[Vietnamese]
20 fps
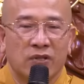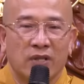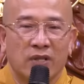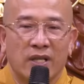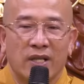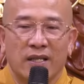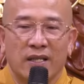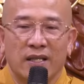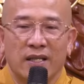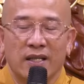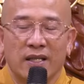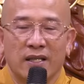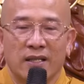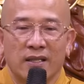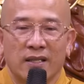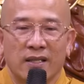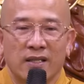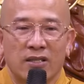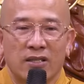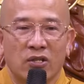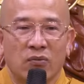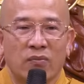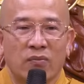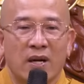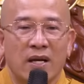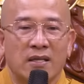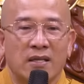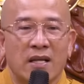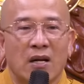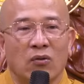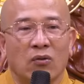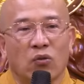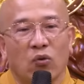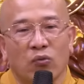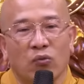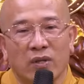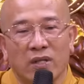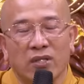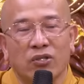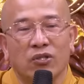Cho nên ấy, trong ca dao
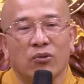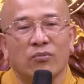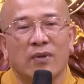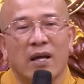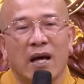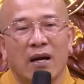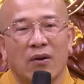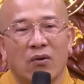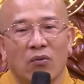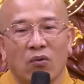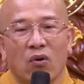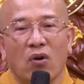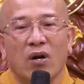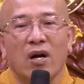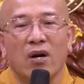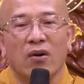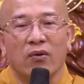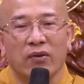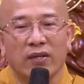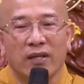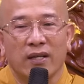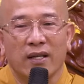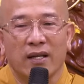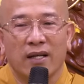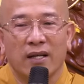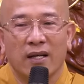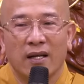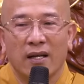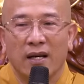tục ngữ chúng ta cũng có câu đó: